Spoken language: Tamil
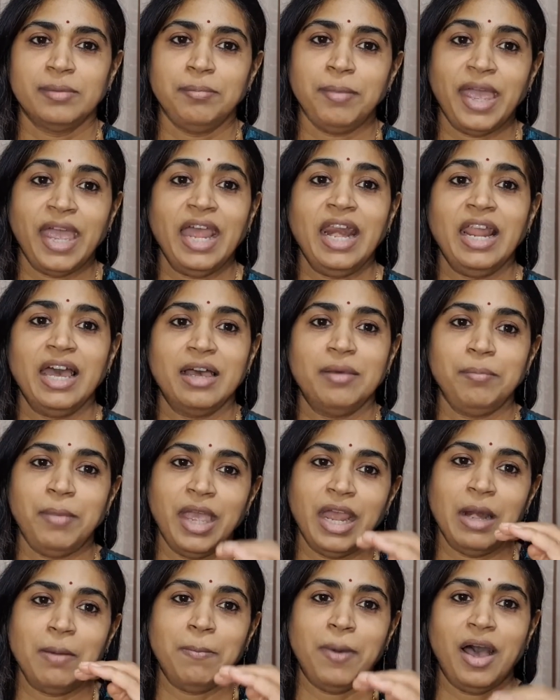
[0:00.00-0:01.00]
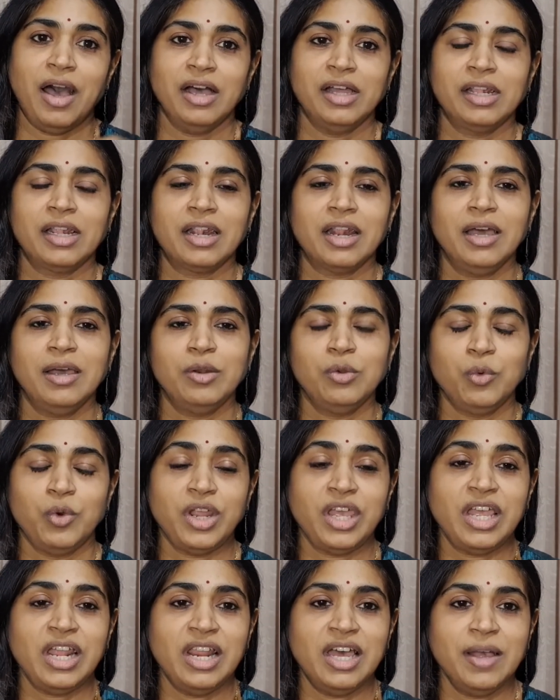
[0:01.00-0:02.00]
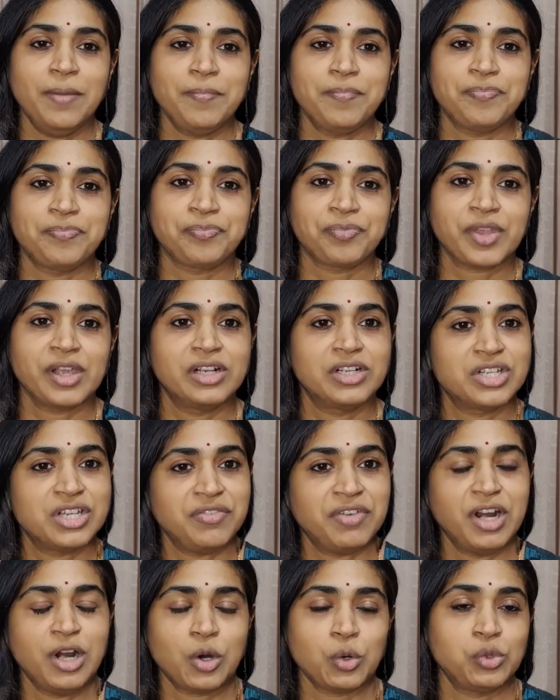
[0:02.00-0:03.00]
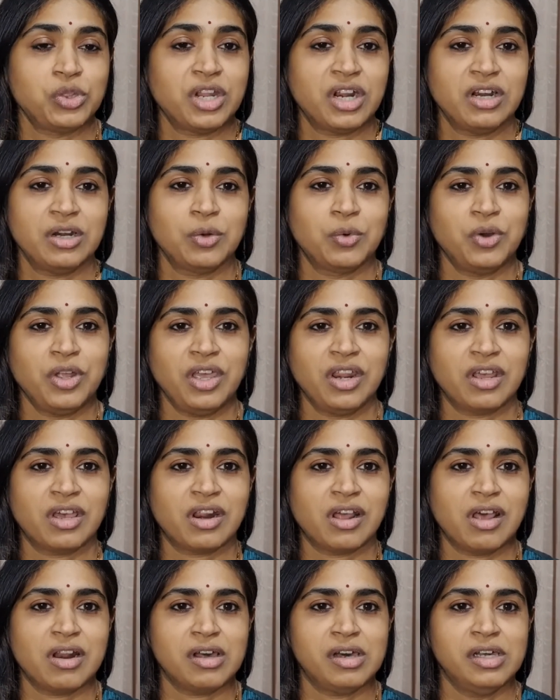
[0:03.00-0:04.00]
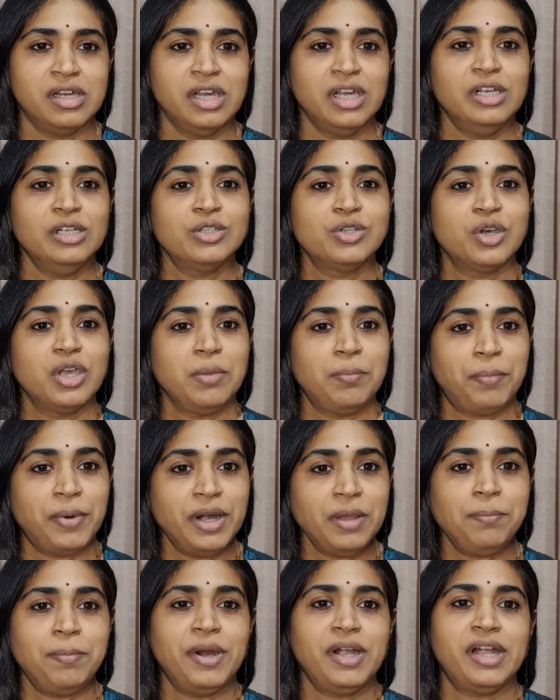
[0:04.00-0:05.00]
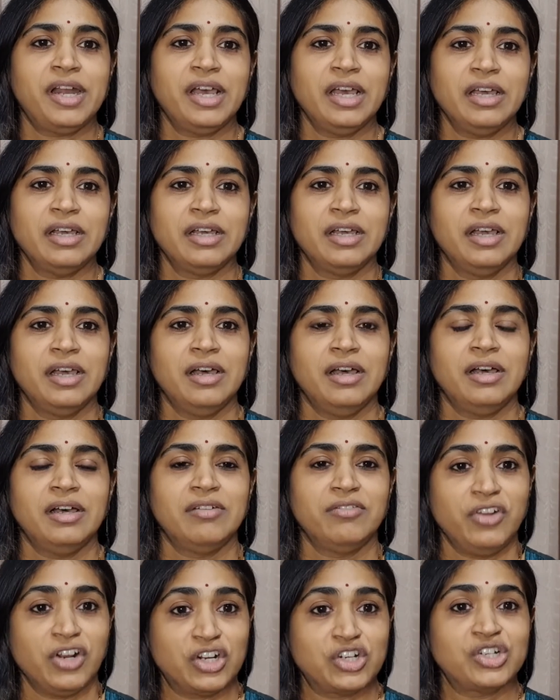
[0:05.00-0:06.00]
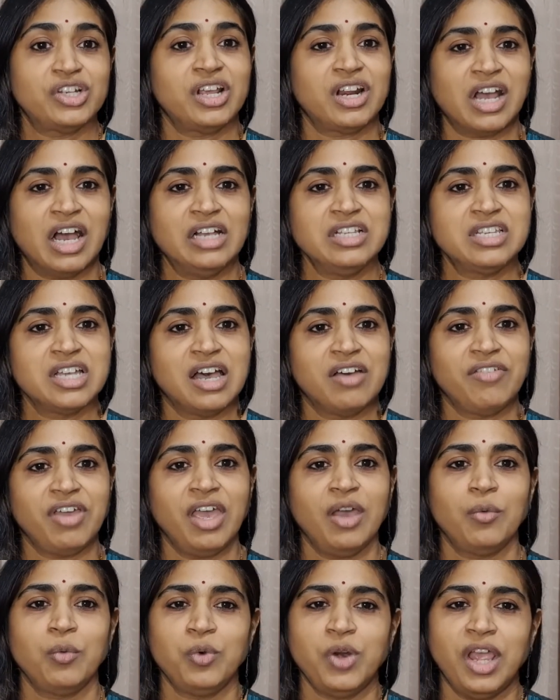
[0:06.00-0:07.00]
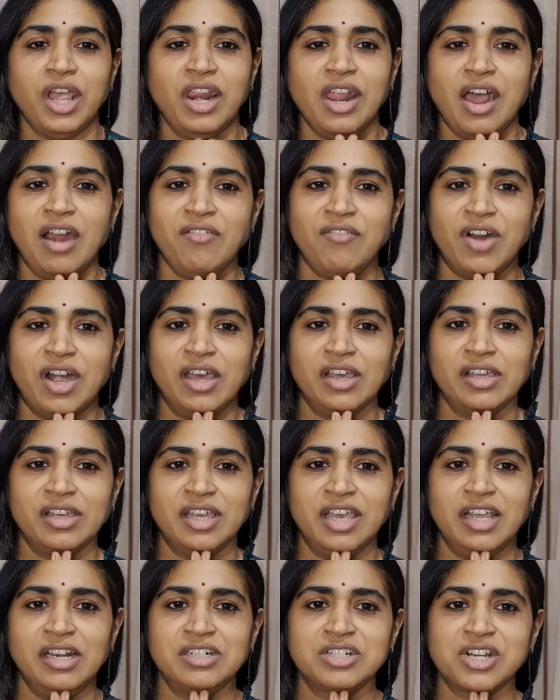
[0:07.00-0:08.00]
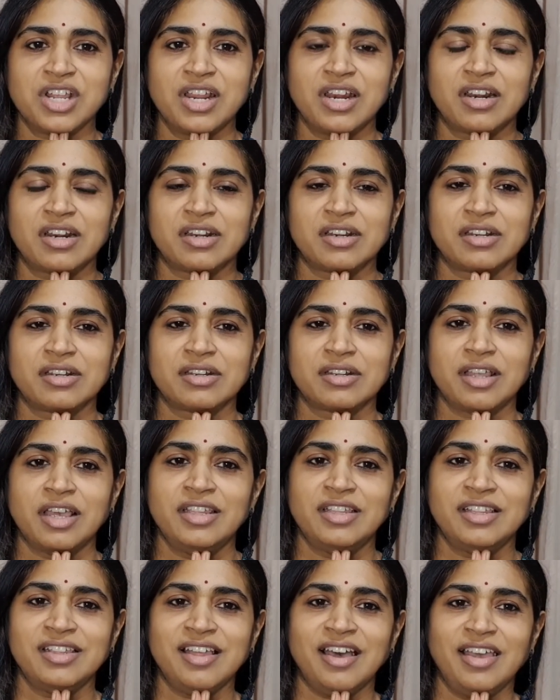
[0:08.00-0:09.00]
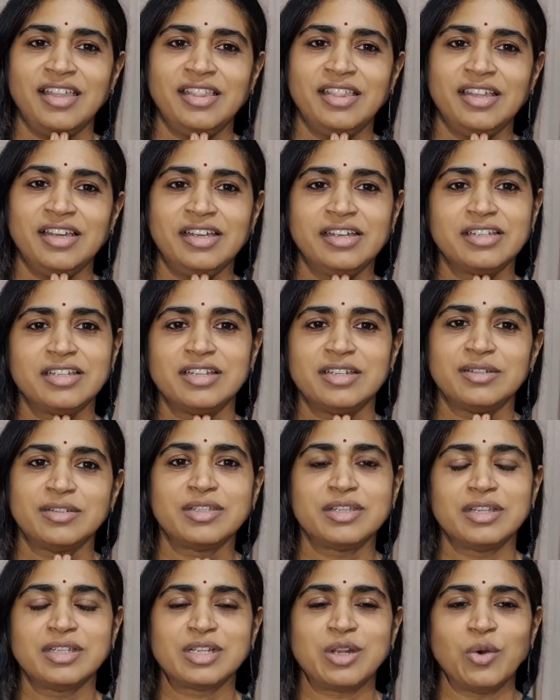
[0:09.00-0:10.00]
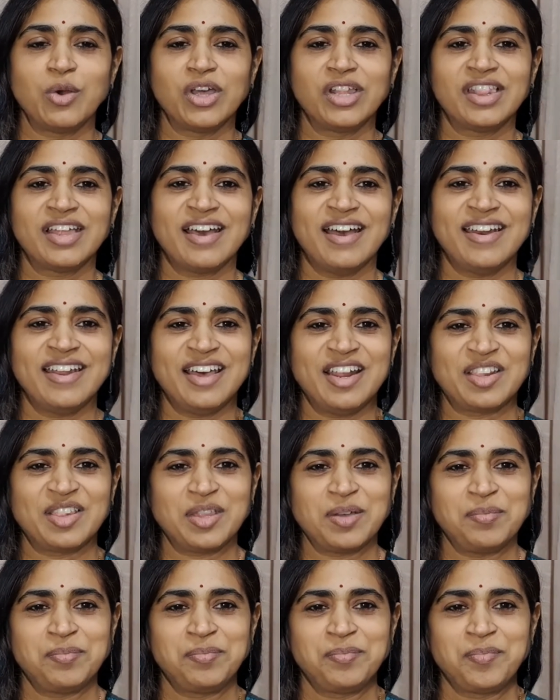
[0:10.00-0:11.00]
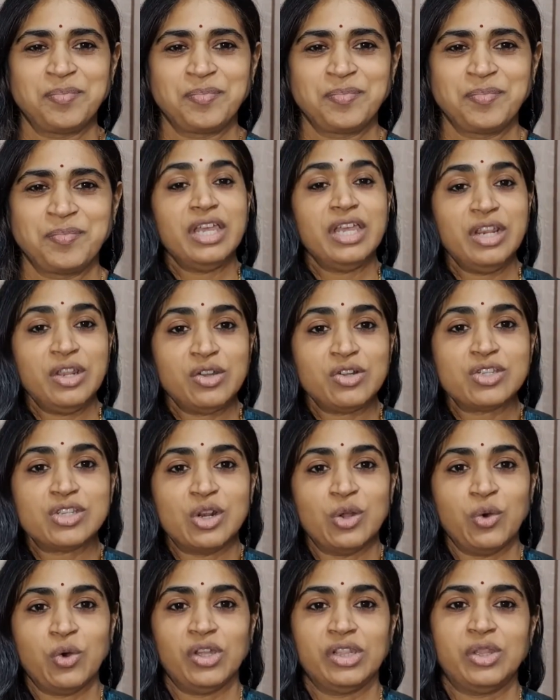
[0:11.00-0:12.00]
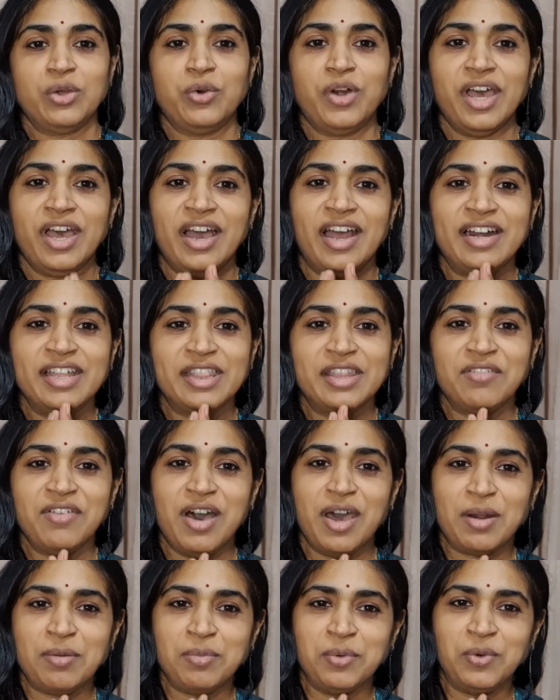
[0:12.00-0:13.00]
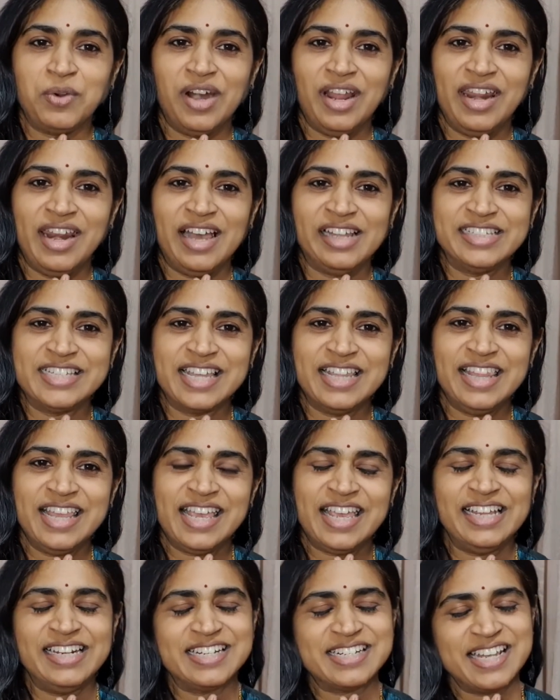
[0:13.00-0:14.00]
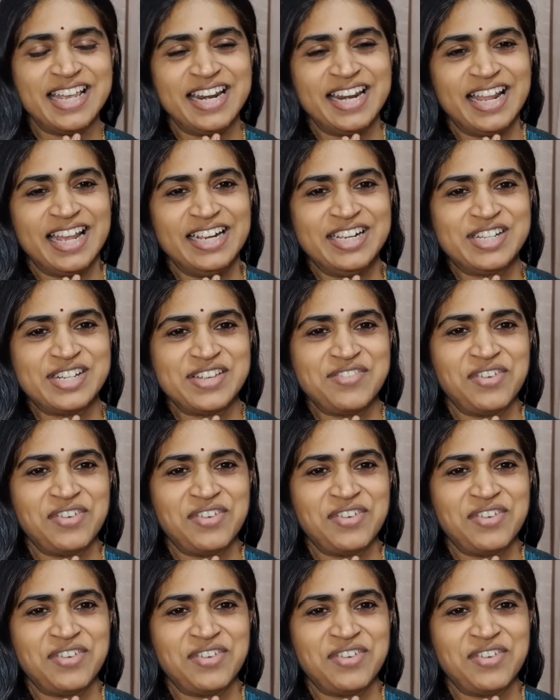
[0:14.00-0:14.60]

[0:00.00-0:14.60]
மேலே மேல் பாகத்தில் நுனியில் சிவன் ருத்ரன் குடியிருக்கிறாராம் ஸோ இப்படிப்பட்ட விரக்ஷ ராஜாவே உன்னை நான் வணங்குகின்றேன் இதுதான் இந்த ஸ்லோகத்துக்கான அர்த்தம் இன்னொரு ஸ்லோகத்தோட அடுத்த வாரம் உங்களை நான் சந்திக்கின்றேன் நன்றி